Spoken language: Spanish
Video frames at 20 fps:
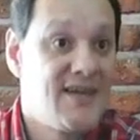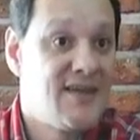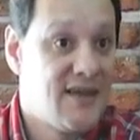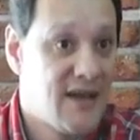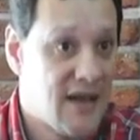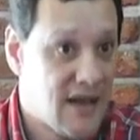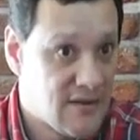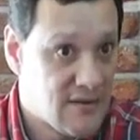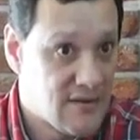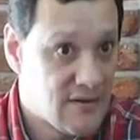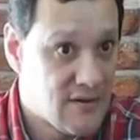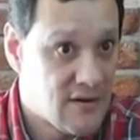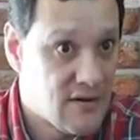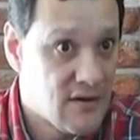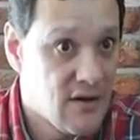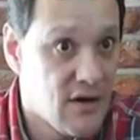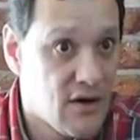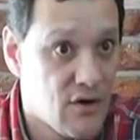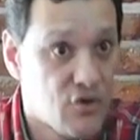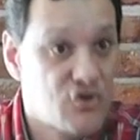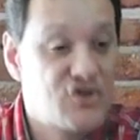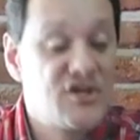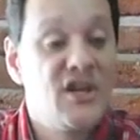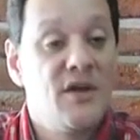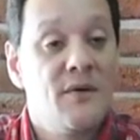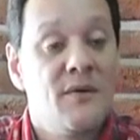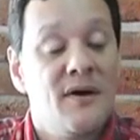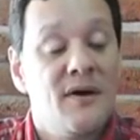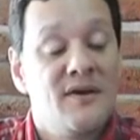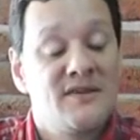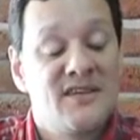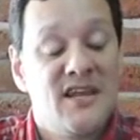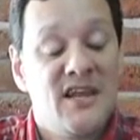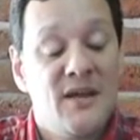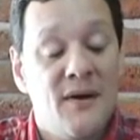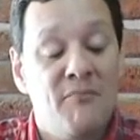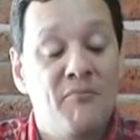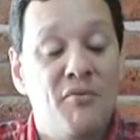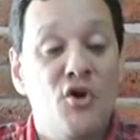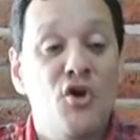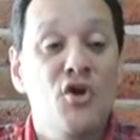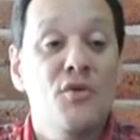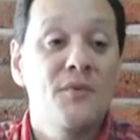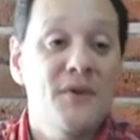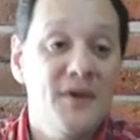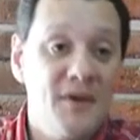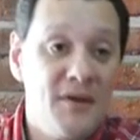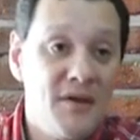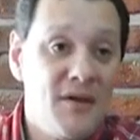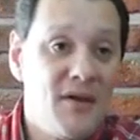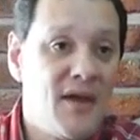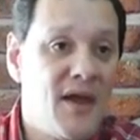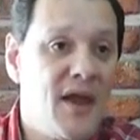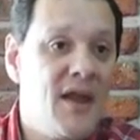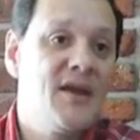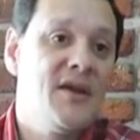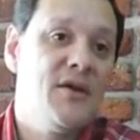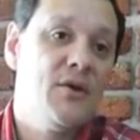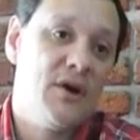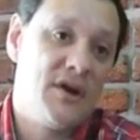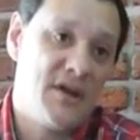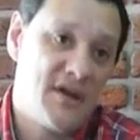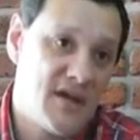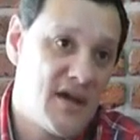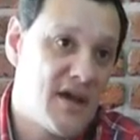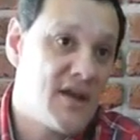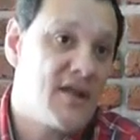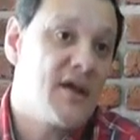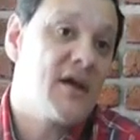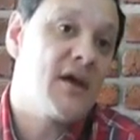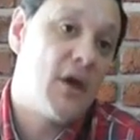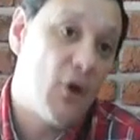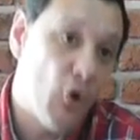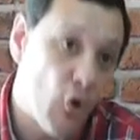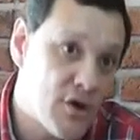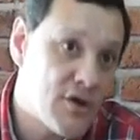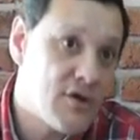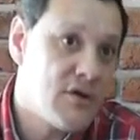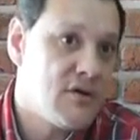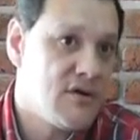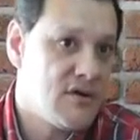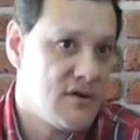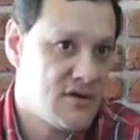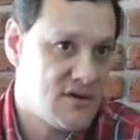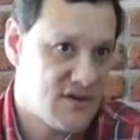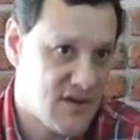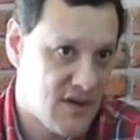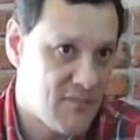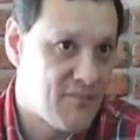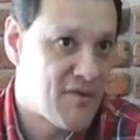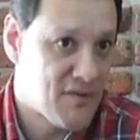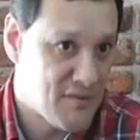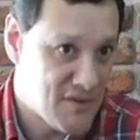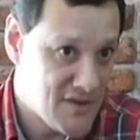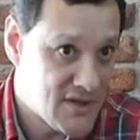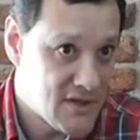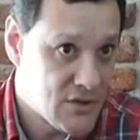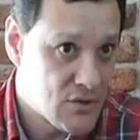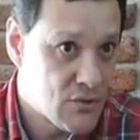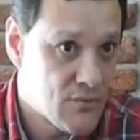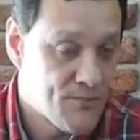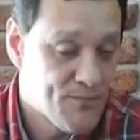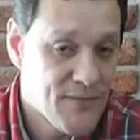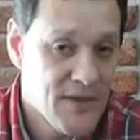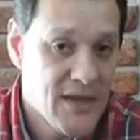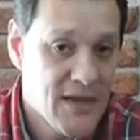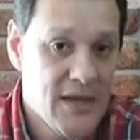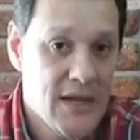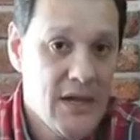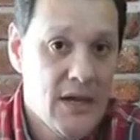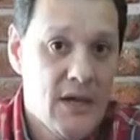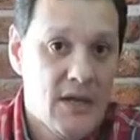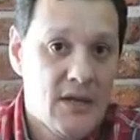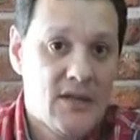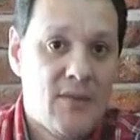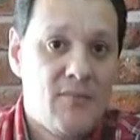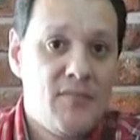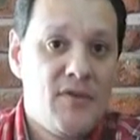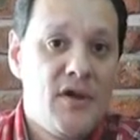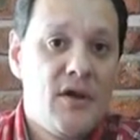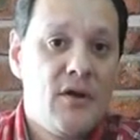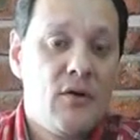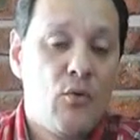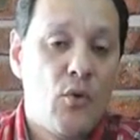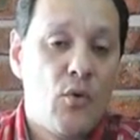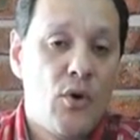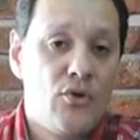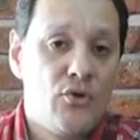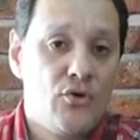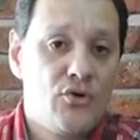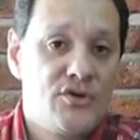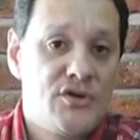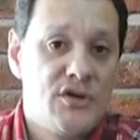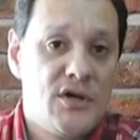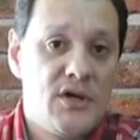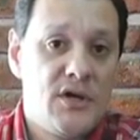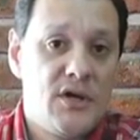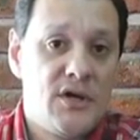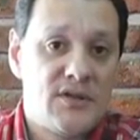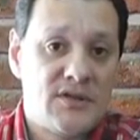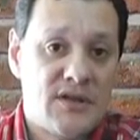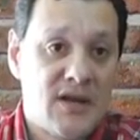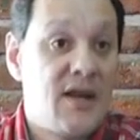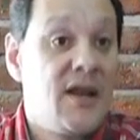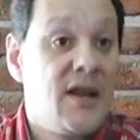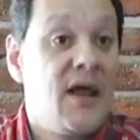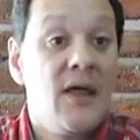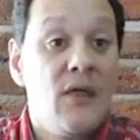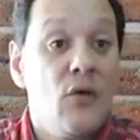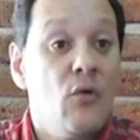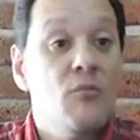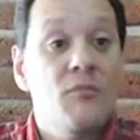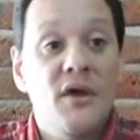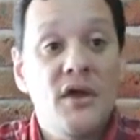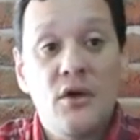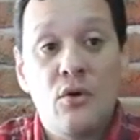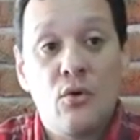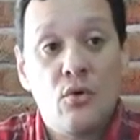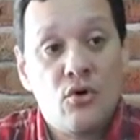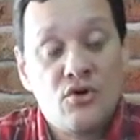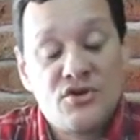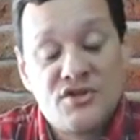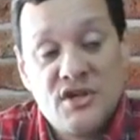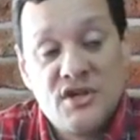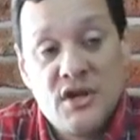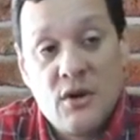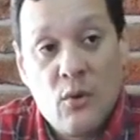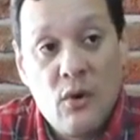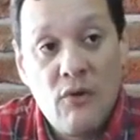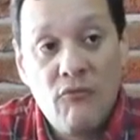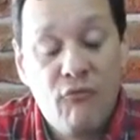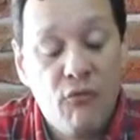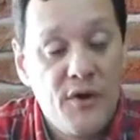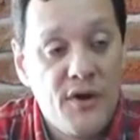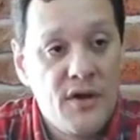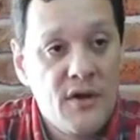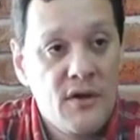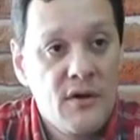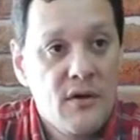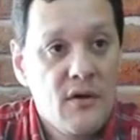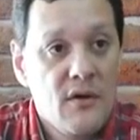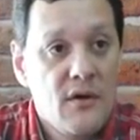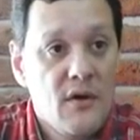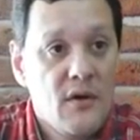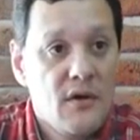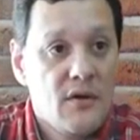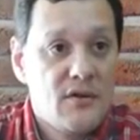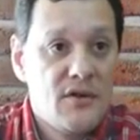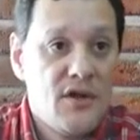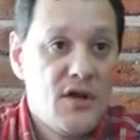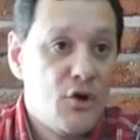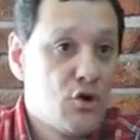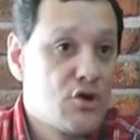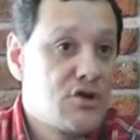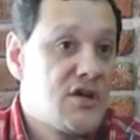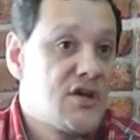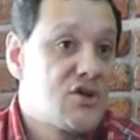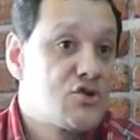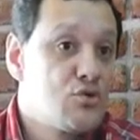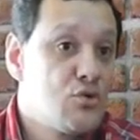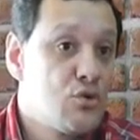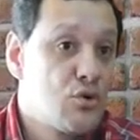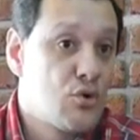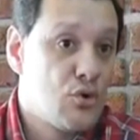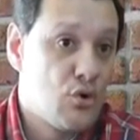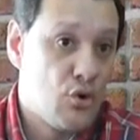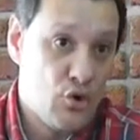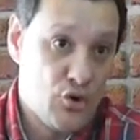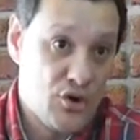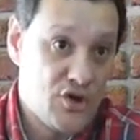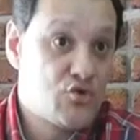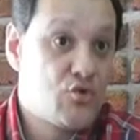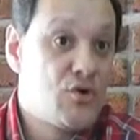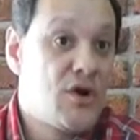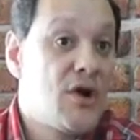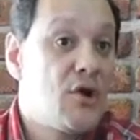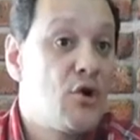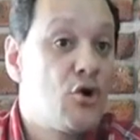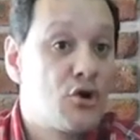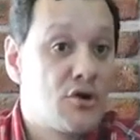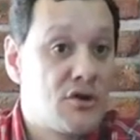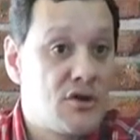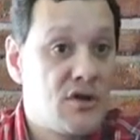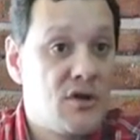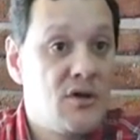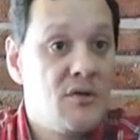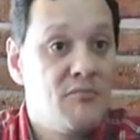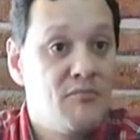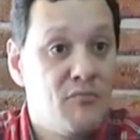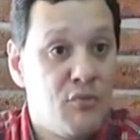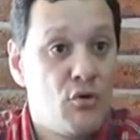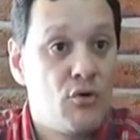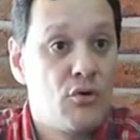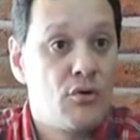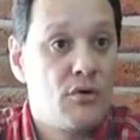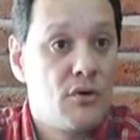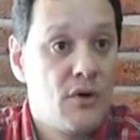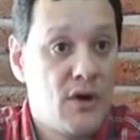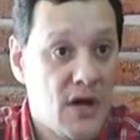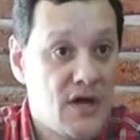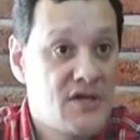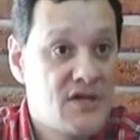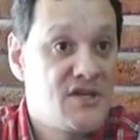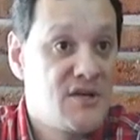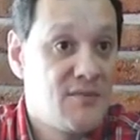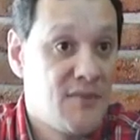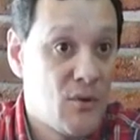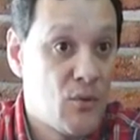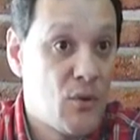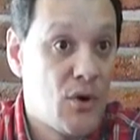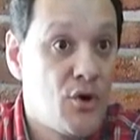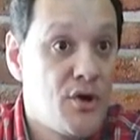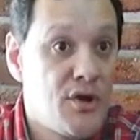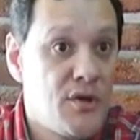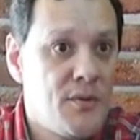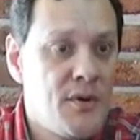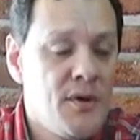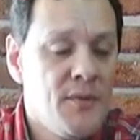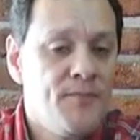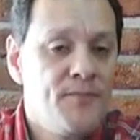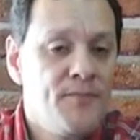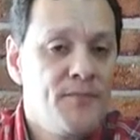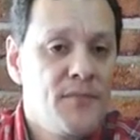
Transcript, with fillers: adelante. No se le va, se le va a prohibir el giro a la izquierda que hoy está permitido. También cuando se traslada un vehículo, sea cual fuere, de norte a sur o de sur a norte por calle Manuel Oribe,